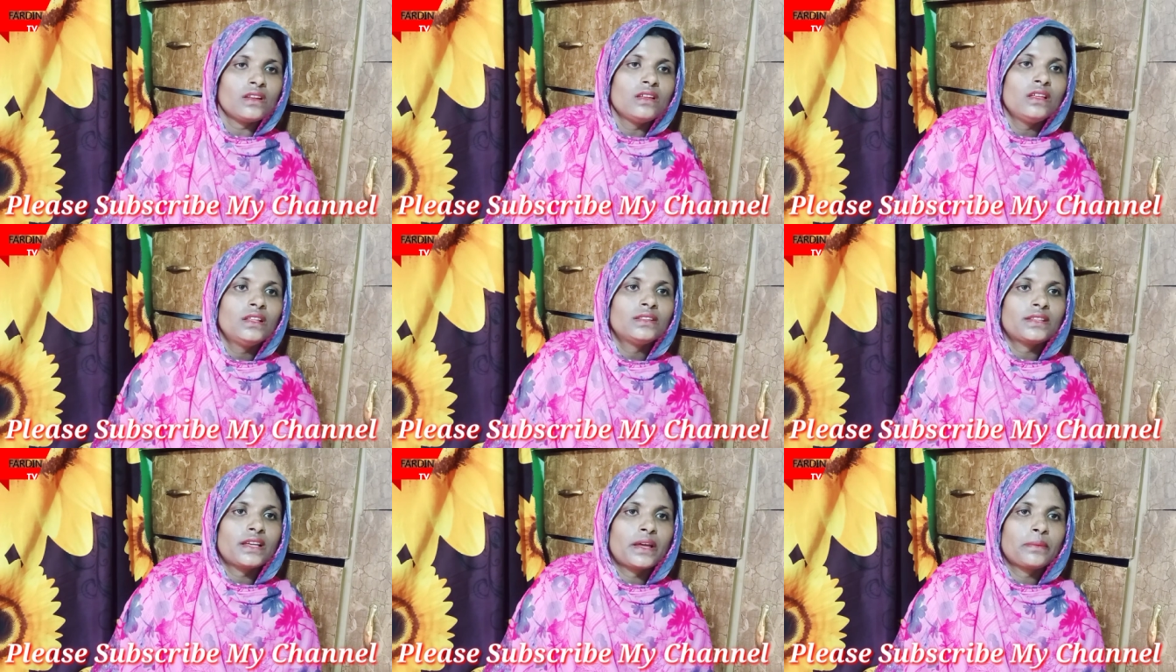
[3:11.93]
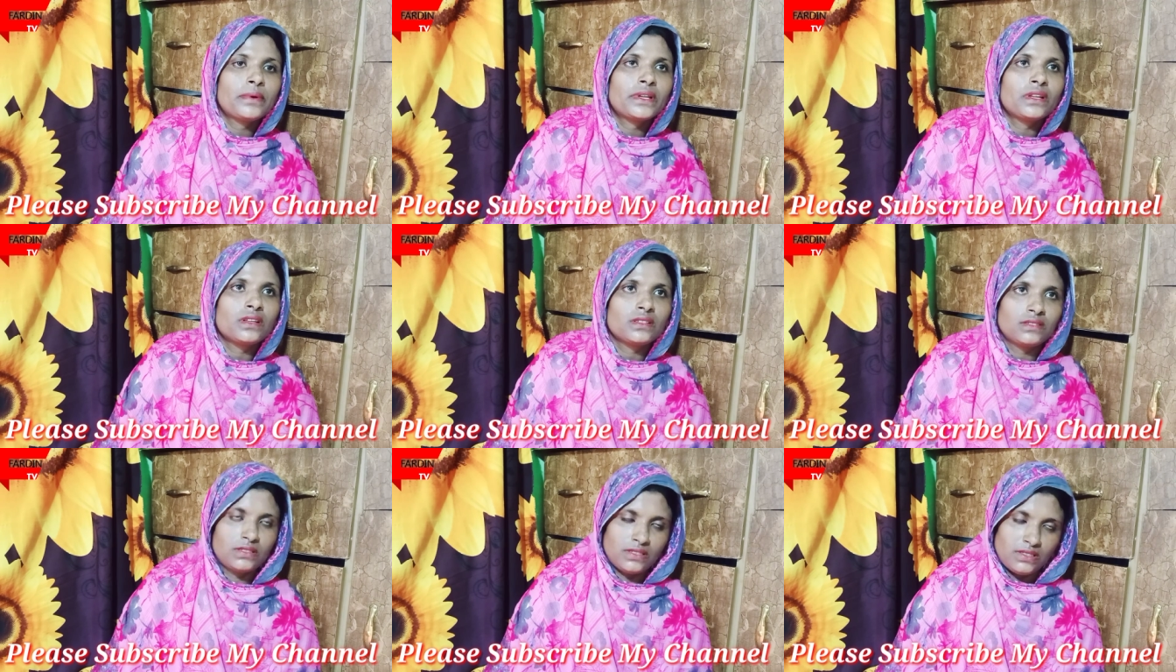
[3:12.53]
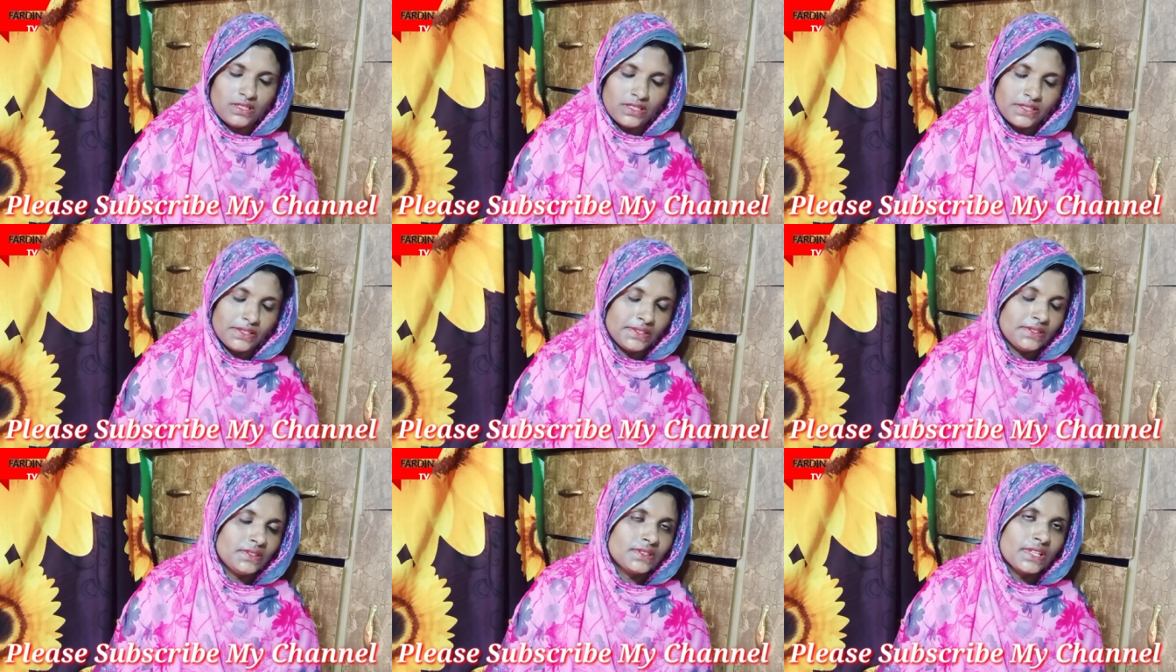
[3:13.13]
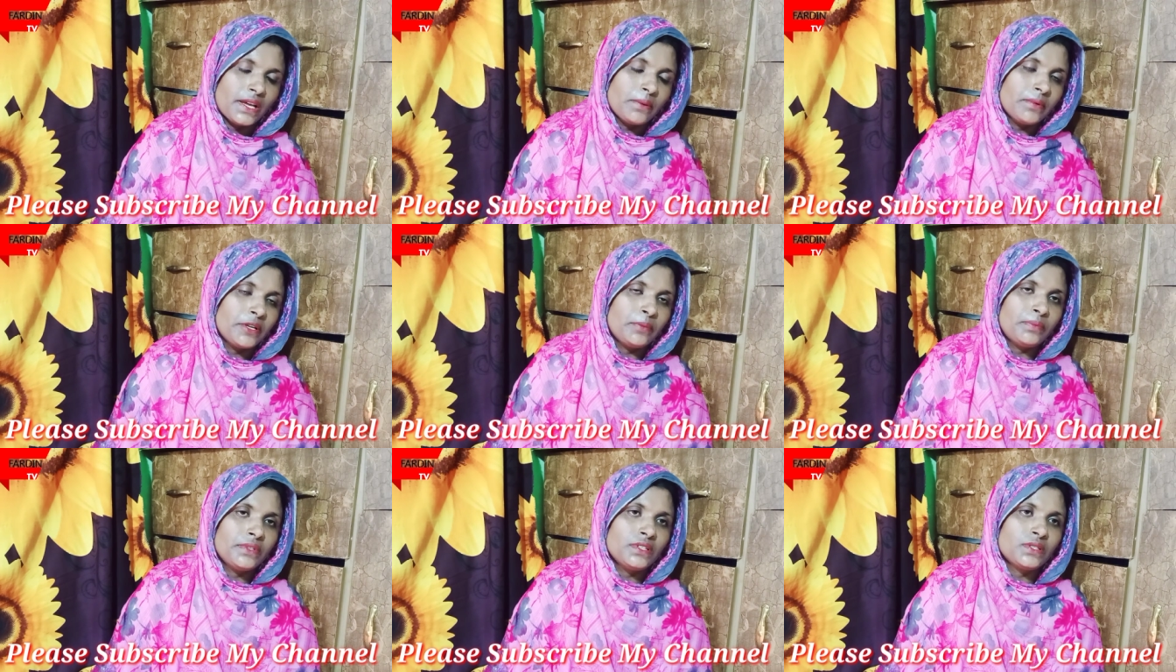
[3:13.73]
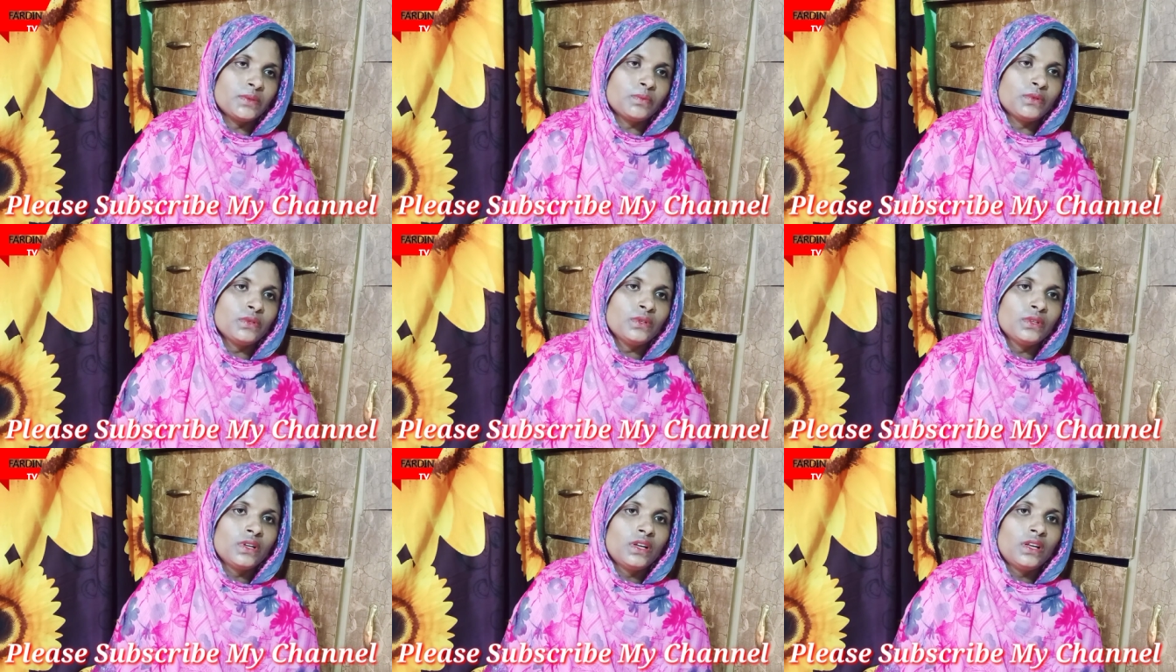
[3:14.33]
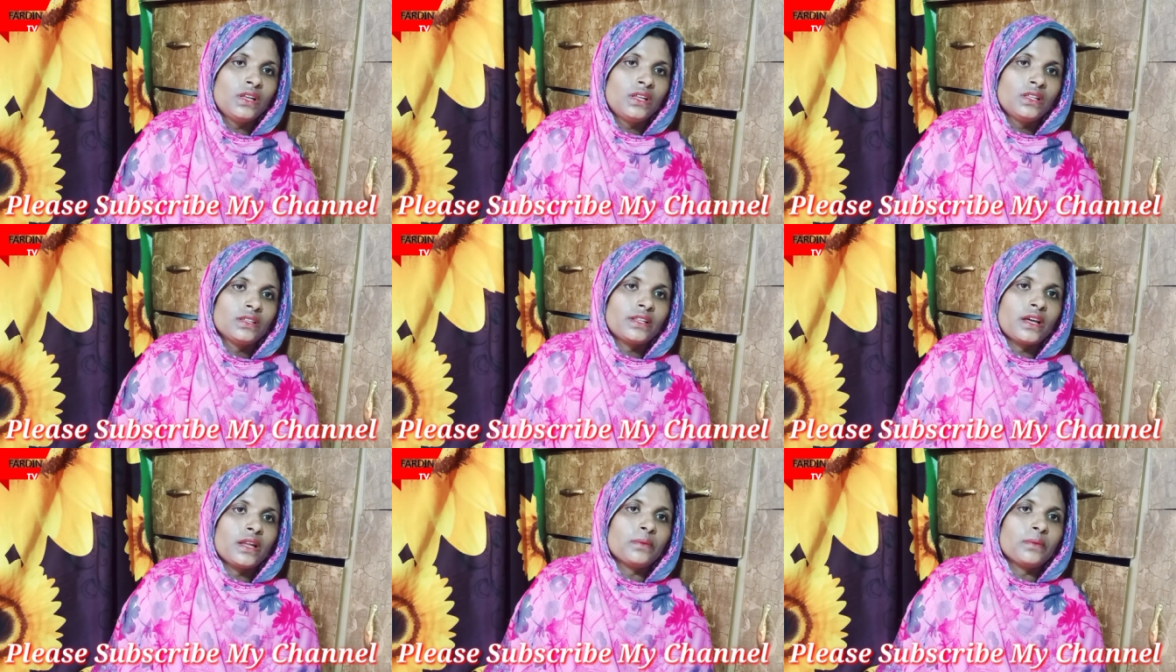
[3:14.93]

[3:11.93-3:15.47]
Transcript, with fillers: পিরিজপুর জি তার বাড়ি পিরিজপুর তারপর